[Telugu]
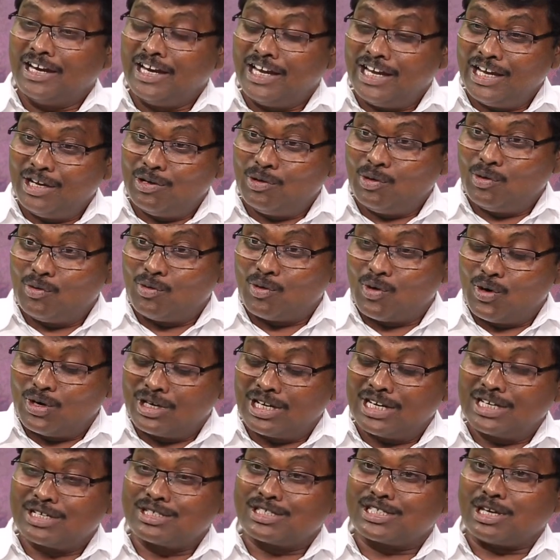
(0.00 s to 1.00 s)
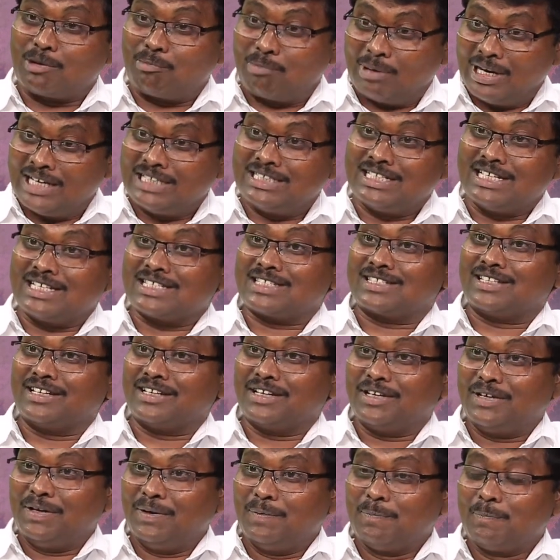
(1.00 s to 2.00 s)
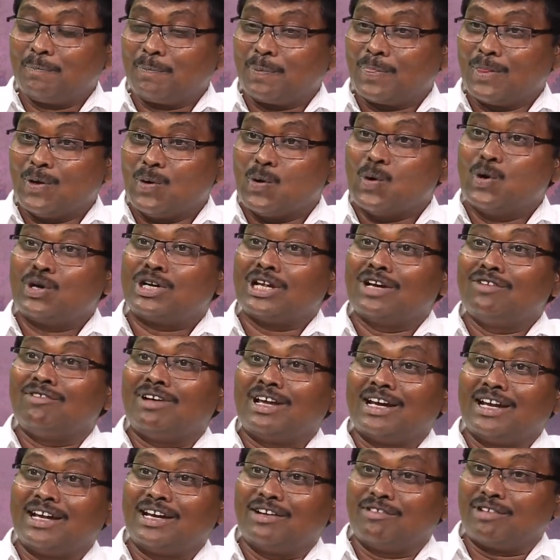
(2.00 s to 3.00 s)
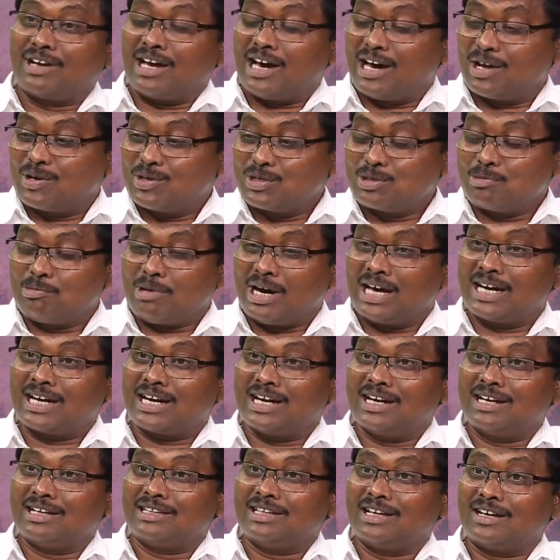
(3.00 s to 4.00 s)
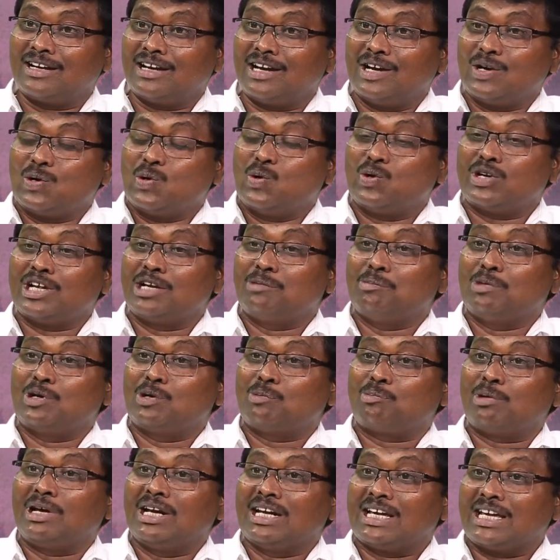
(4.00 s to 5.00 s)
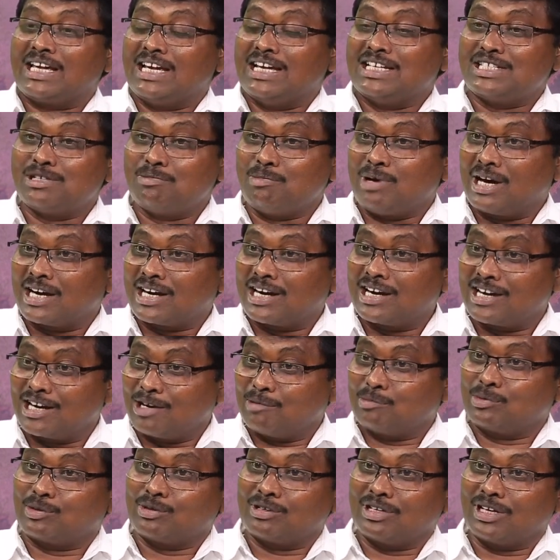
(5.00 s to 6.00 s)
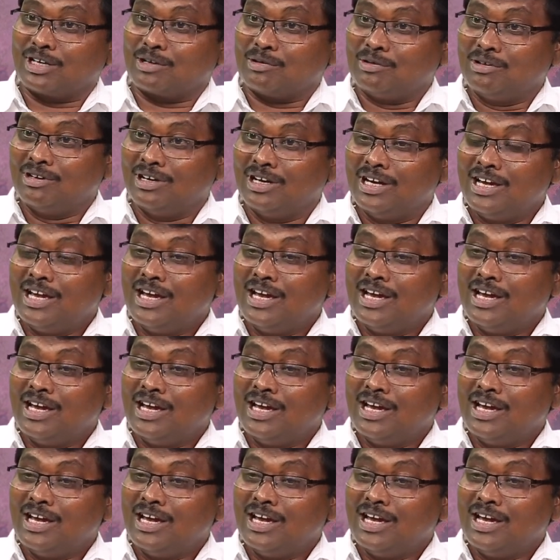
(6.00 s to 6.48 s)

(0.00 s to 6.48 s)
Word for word: నేను హోటల్కు సప్లై చేస్తే హోటల్ వాళ్ళు అనేవారు ఆ రోజు మార్కెట్ ధర నూట ఎనభై రూపాయలు కేజీ మార్కెట్లో అమ్ముతున్నారు